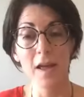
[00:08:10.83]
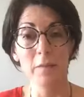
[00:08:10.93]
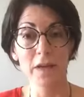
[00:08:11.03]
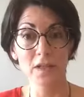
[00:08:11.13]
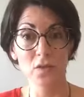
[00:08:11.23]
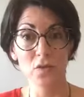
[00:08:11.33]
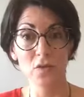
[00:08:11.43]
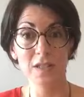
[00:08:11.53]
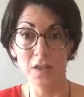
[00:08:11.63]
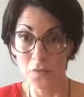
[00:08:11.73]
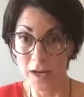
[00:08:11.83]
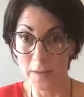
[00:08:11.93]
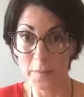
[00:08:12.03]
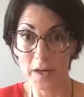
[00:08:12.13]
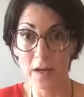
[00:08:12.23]
Parce que si on ne l'a
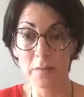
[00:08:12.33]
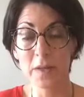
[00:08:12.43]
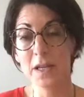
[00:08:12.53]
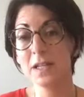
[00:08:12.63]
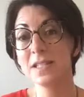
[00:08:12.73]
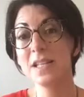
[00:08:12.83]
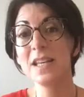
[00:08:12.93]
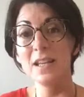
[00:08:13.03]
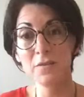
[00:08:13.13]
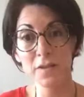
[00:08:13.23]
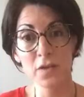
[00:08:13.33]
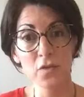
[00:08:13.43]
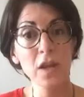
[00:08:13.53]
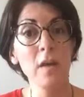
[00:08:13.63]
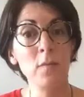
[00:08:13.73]
pas, eh bien c'est
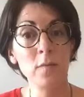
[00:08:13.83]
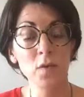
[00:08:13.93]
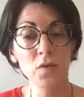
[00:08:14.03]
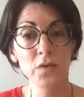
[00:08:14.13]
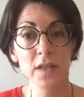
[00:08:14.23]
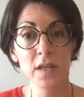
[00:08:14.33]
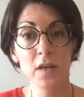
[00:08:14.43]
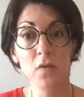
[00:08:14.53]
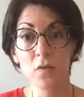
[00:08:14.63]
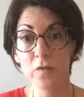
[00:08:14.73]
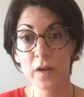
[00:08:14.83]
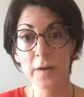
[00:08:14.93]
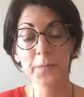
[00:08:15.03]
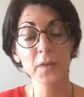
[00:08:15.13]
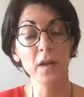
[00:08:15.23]
évident qu'à un moment donné, on
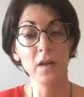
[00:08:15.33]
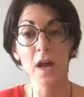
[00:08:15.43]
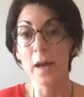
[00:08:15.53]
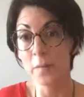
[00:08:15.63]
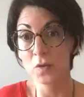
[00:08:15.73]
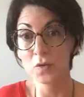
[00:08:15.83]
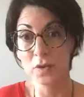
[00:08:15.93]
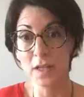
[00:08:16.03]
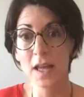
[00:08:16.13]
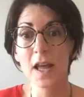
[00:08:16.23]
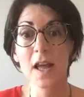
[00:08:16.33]
va euh, abandonner.